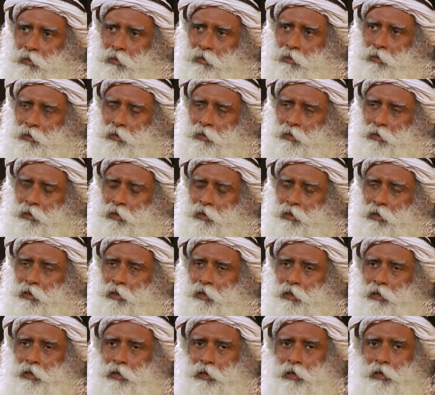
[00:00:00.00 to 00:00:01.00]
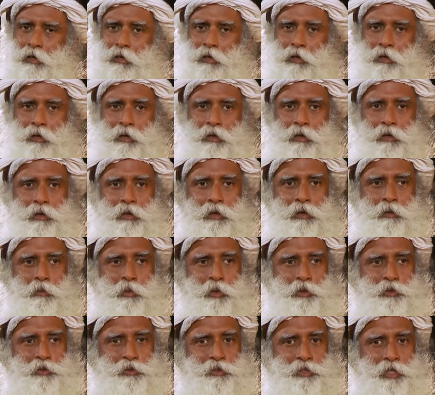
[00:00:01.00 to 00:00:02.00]
wie soll ich sagen,
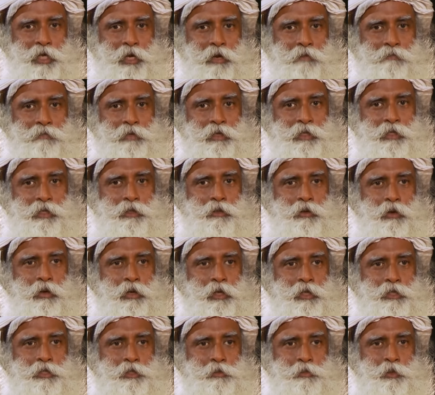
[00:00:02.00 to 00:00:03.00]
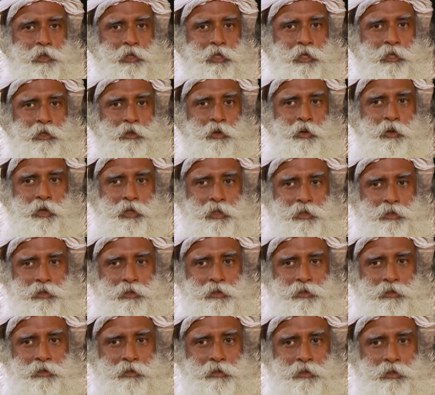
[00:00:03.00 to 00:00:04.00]
sehr sachkundiger Unwissenheit
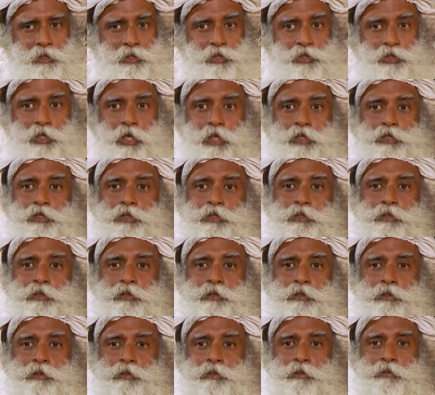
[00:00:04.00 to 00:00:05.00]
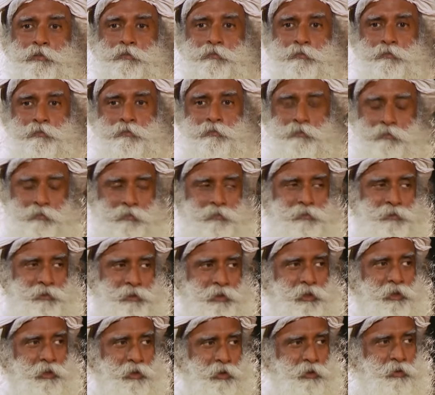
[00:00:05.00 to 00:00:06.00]
ist gefährlich. Verstehst du?
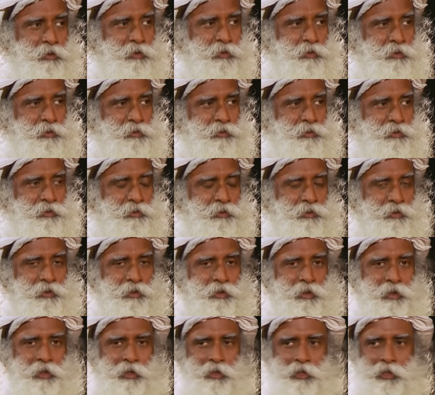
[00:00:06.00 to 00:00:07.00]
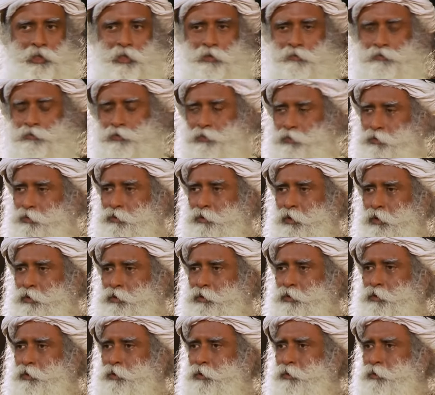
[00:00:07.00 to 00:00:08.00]
Wenn du es nicht
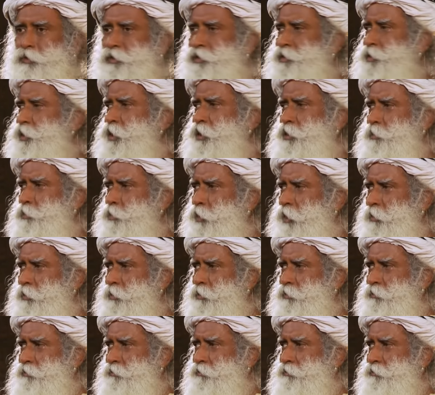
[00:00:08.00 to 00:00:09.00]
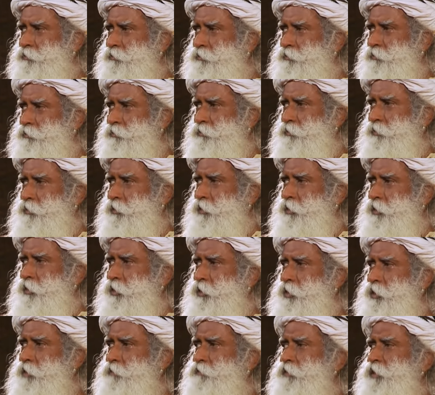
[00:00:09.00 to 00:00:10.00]
weißt, ist es kein Problem.
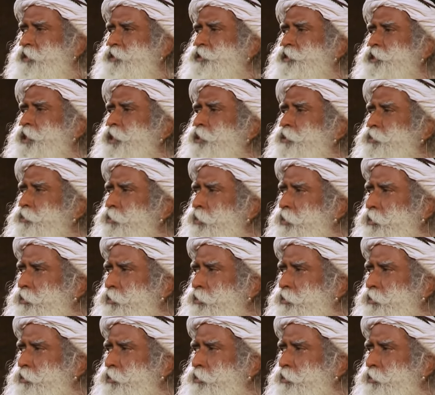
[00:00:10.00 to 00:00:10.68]
Wenn ich erkenne, ich